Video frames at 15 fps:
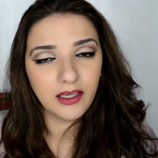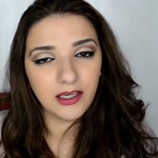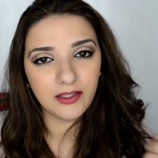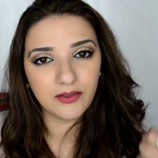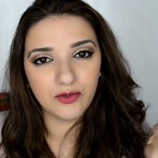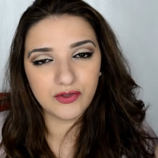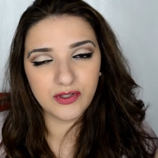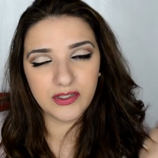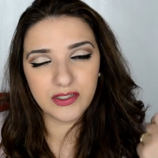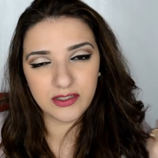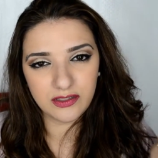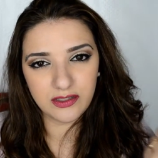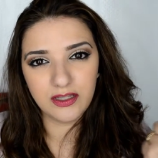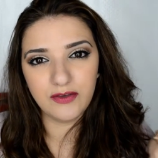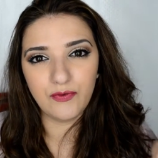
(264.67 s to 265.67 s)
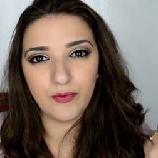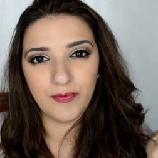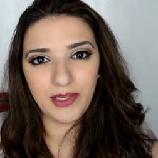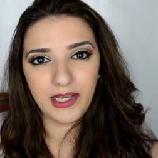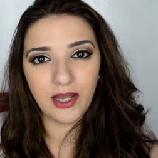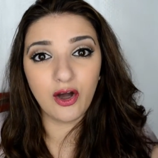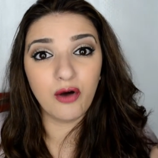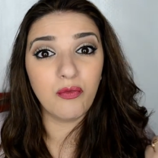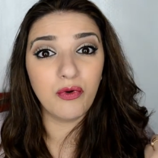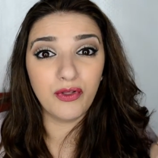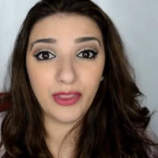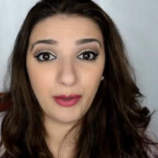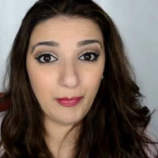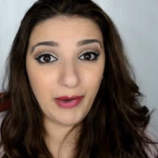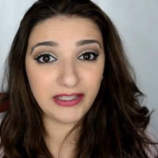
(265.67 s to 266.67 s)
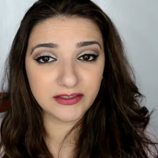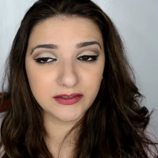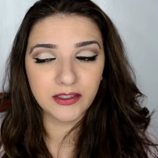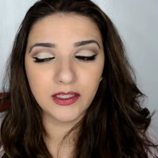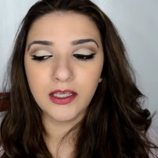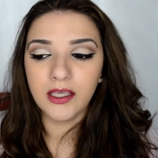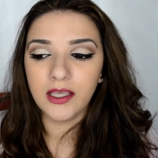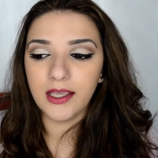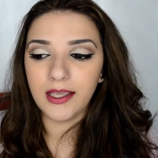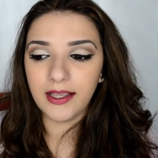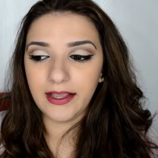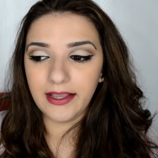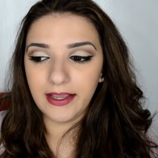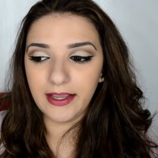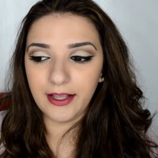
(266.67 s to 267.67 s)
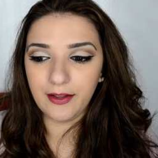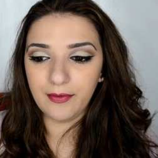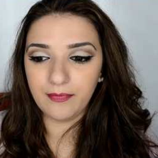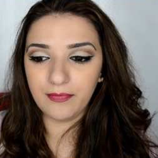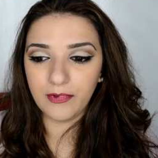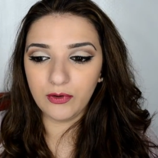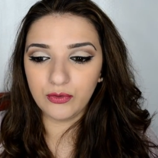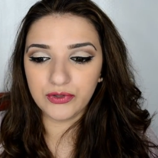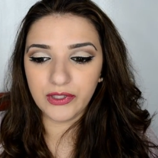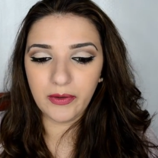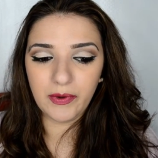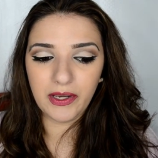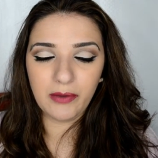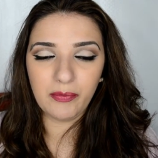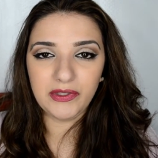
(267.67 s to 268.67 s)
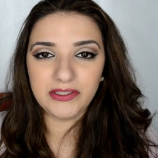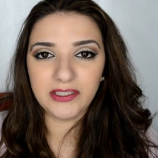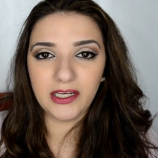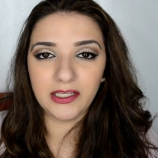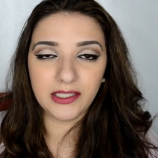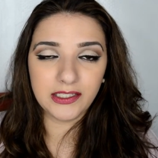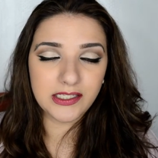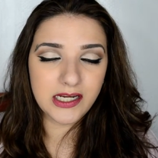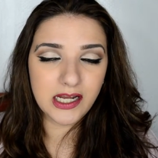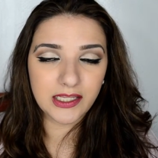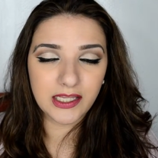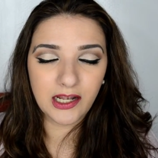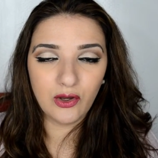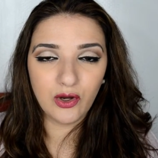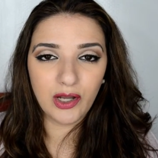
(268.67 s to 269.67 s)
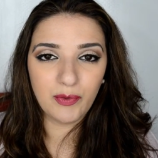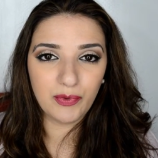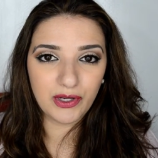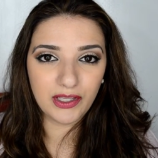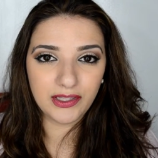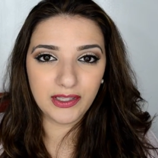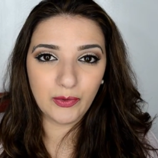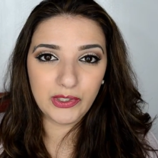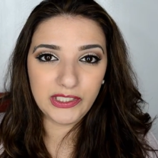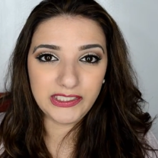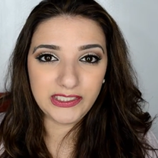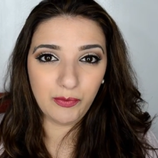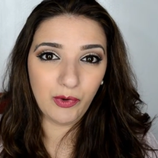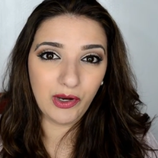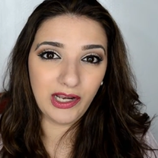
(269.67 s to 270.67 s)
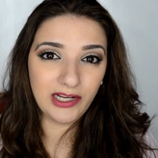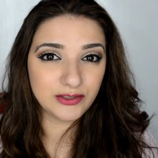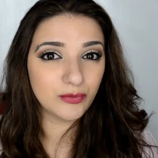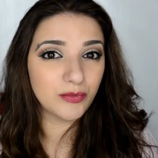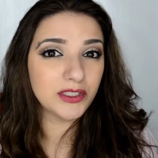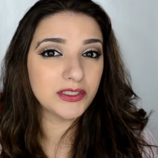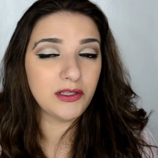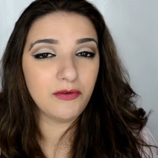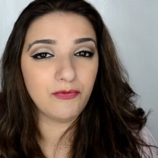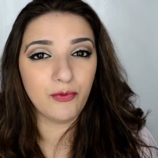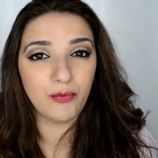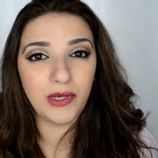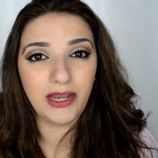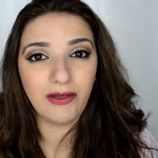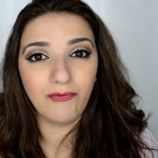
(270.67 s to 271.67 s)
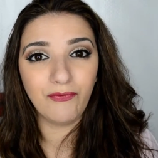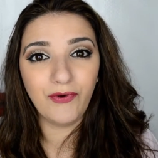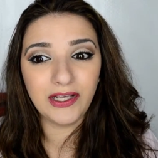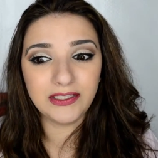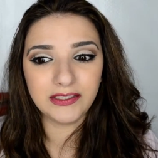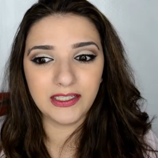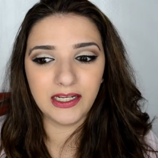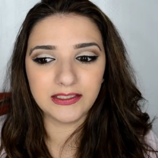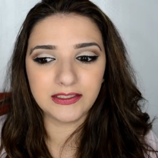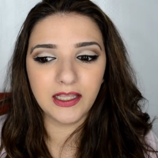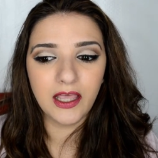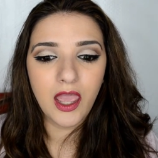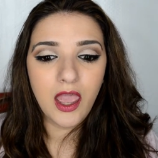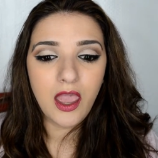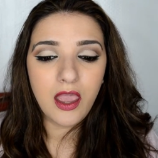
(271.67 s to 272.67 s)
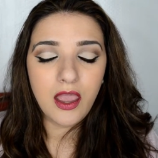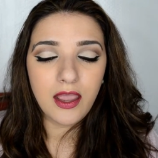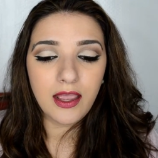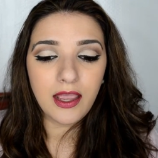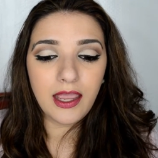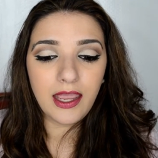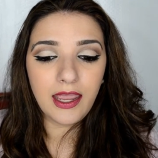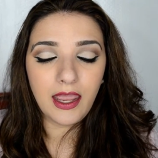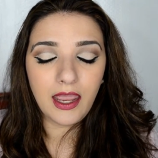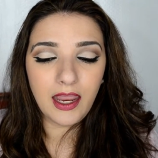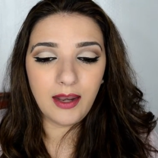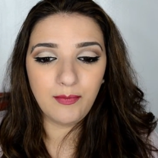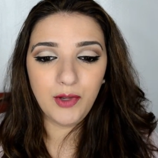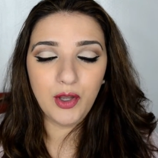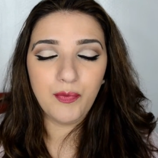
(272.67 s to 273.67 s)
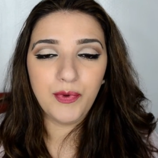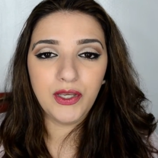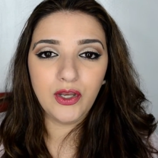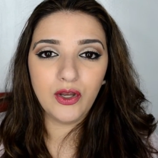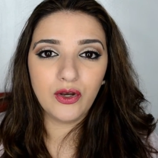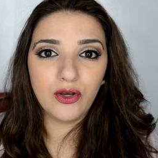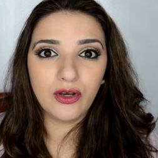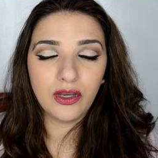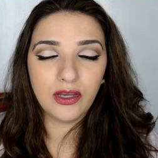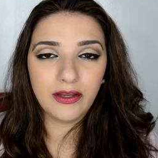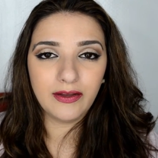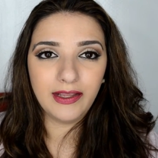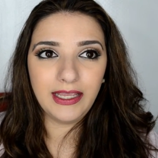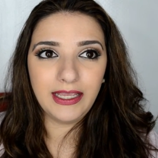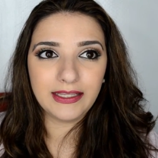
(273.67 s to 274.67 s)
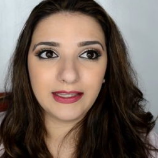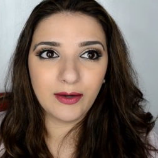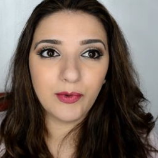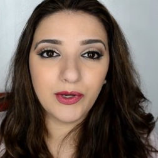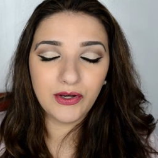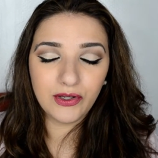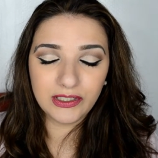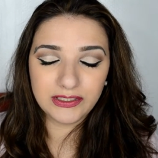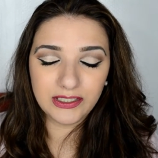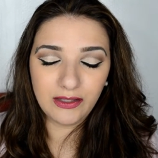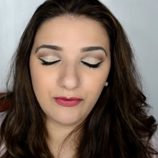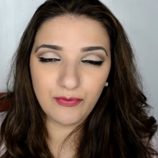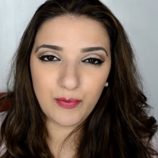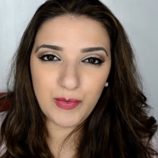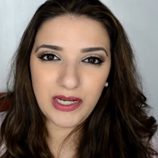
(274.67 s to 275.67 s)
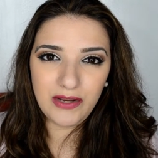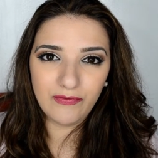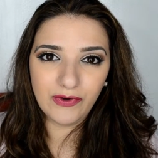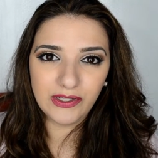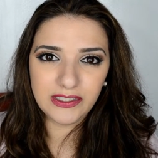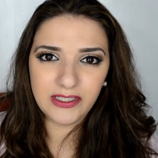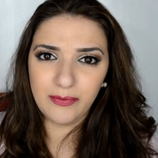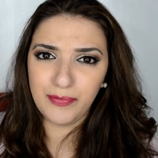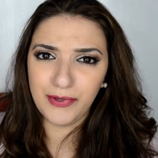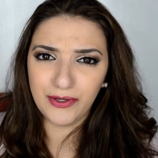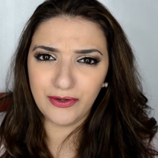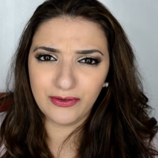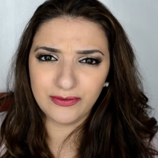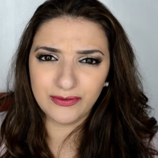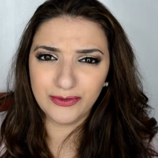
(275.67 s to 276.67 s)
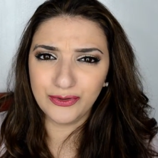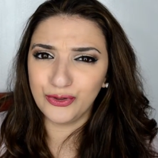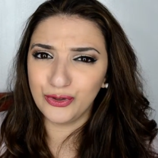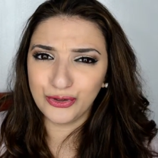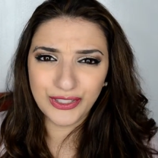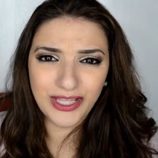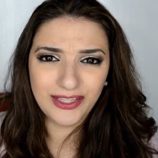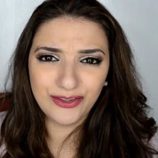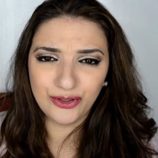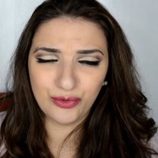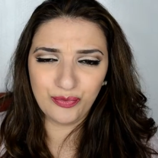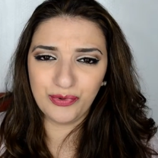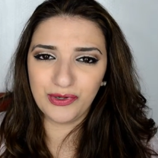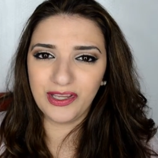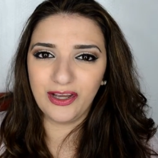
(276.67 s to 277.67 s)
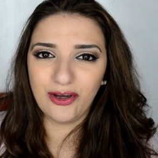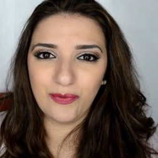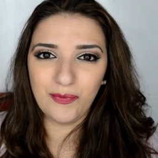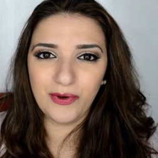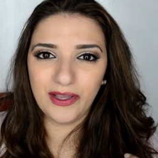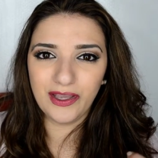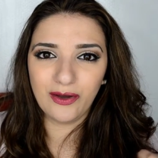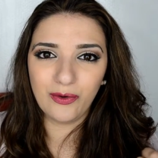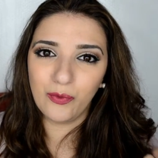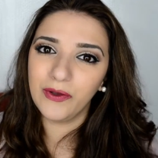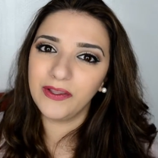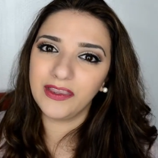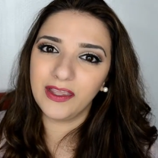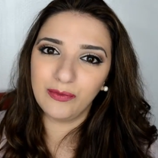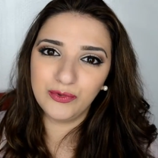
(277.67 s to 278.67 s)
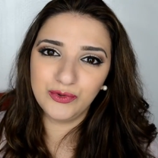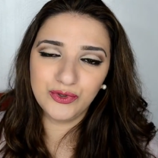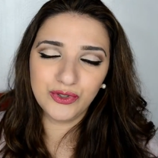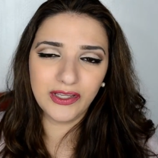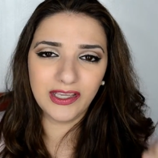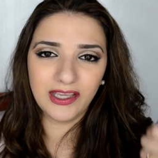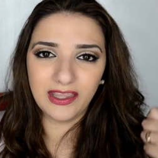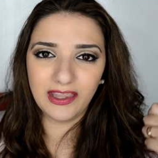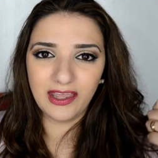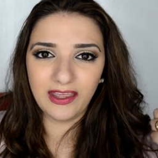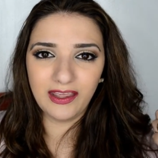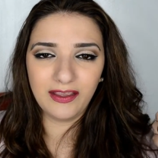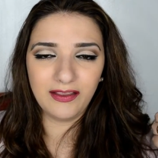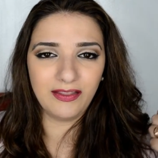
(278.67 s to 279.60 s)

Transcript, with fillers: entonces difumina como de más. Em, ustedes van a pensar, esta chica está loca porque está buenísimo que las sombras se difuminen fáciles. Eh, en mi opinión, eh, está bueno que se difuminen fácil, pero no tanto, porque es como que cuesta mucho, y queda